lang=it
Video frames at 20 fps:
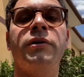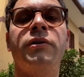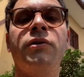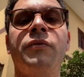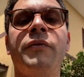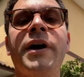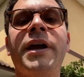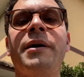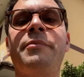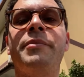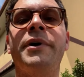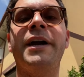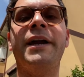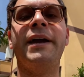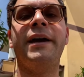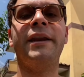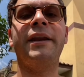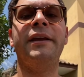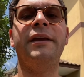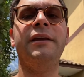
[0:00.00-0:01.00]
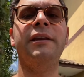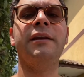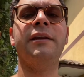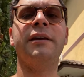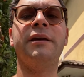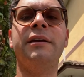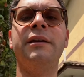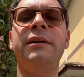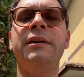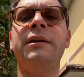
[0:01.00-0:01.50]
eh, lo vai a pagare
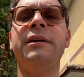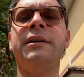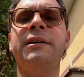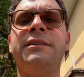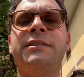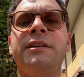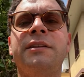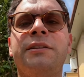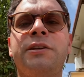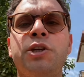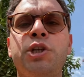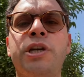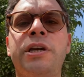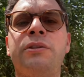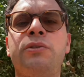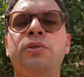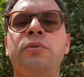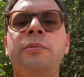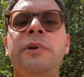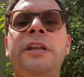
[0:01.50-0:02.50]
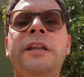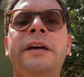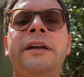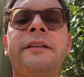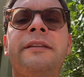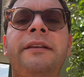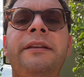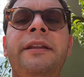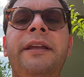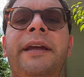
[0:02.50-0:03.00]
in 700
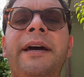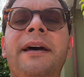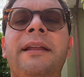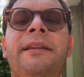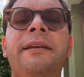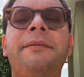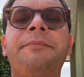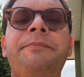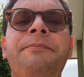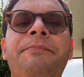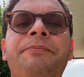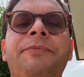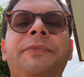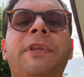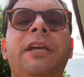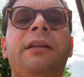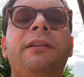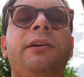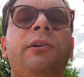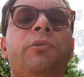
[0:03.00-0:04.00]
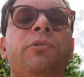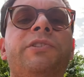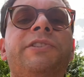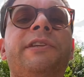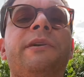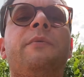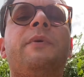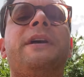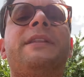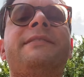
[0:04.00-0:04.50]
miliardi di rate e di
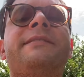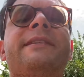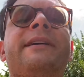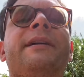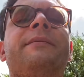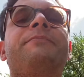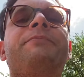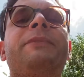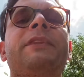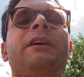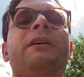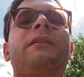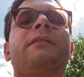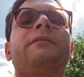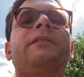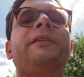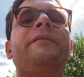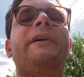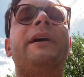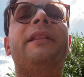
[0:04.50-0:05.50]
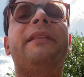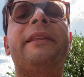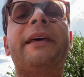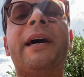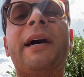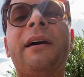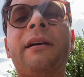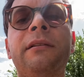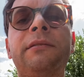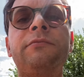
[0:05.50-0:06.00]
conseguenza
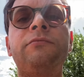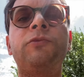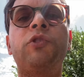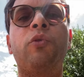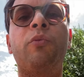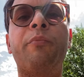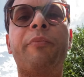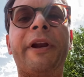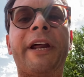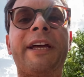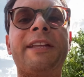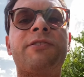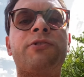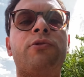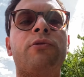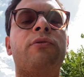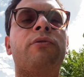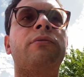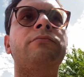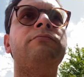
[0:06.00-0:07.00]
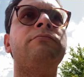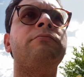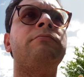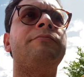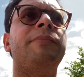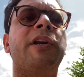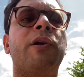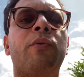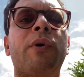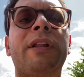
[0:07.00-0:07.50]
diventa un prezzo
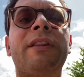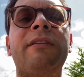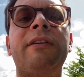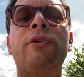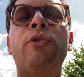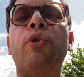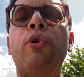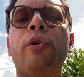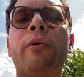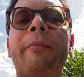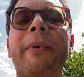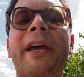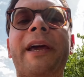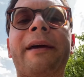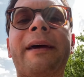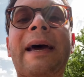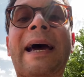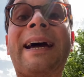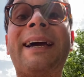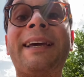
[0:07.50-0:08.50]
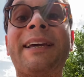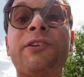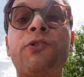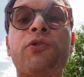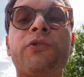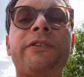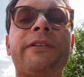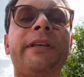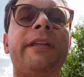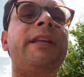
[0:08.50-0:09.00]
per quanto enorme anche
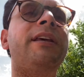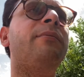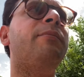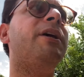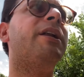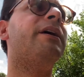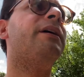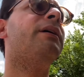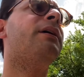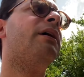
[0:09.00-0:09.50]
sostenibile,